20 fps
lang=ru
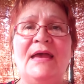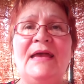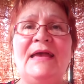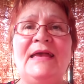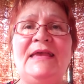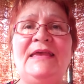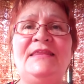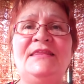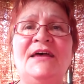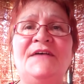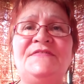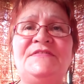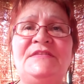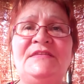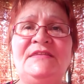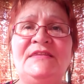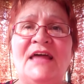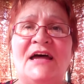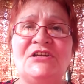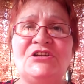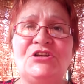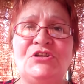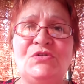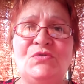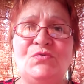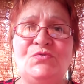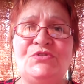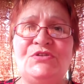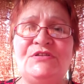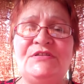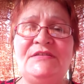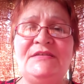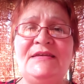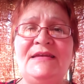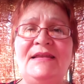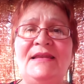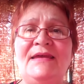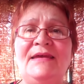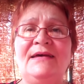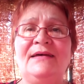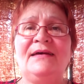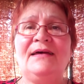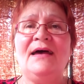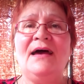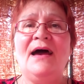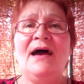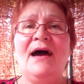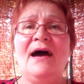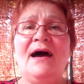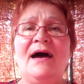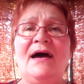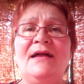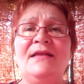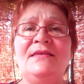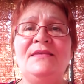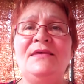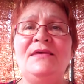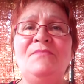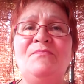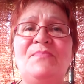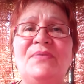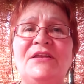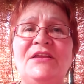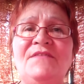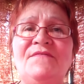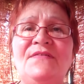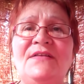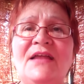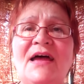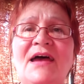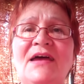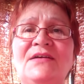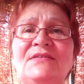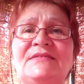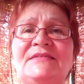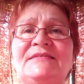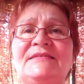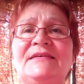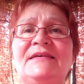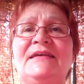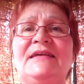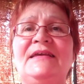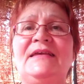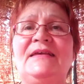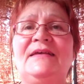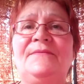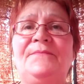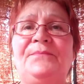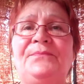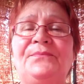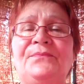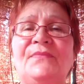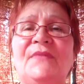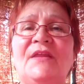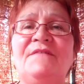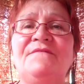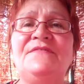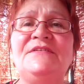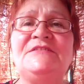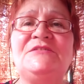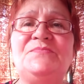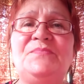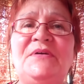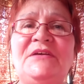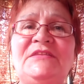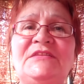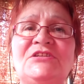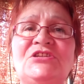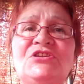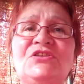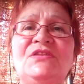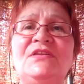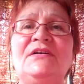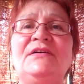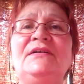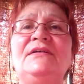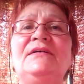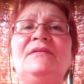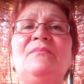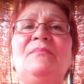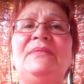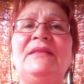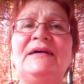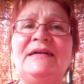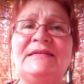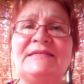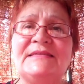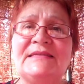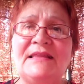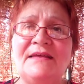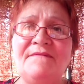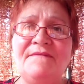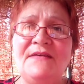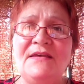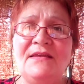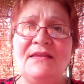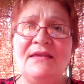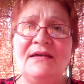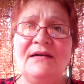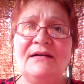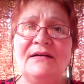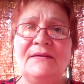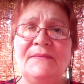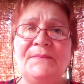И на, наши усилия, они проявляются в избыточных благословениях.